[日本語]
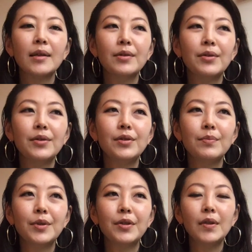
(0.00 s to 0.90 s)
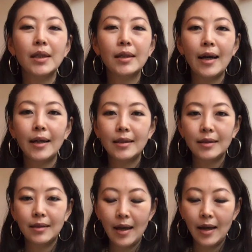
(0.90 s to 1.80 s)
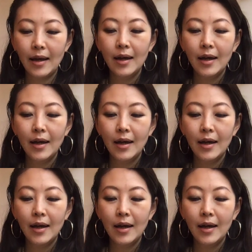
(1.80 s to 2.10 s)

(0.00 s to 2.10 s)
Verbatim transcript: そういうものに対して